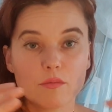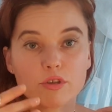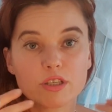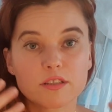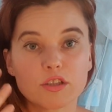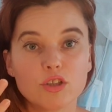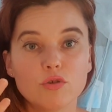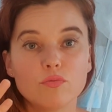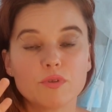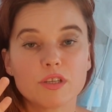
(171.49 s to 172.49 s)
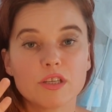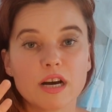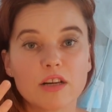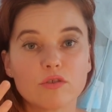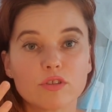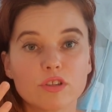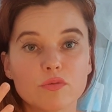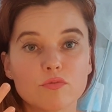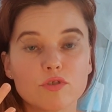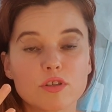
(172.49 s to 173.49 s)
Przez te ciupki
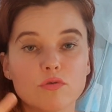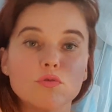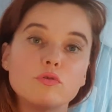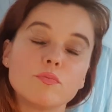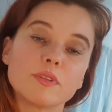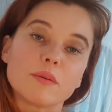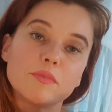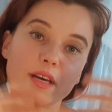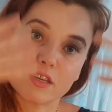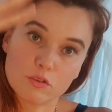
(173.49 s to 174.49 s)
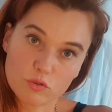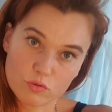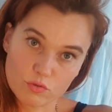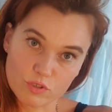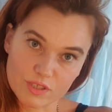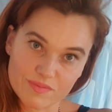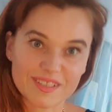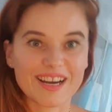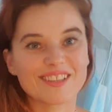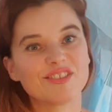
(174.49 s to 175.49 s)
algorytmus YouTube nam daje do góry,
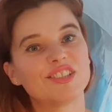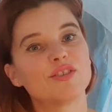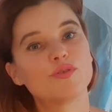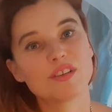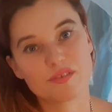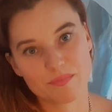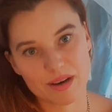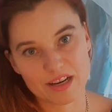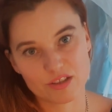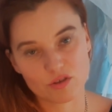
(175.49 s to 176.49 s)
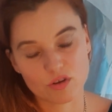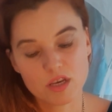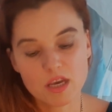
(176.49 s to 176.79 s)
tak? To dziękuję Wam bardzo.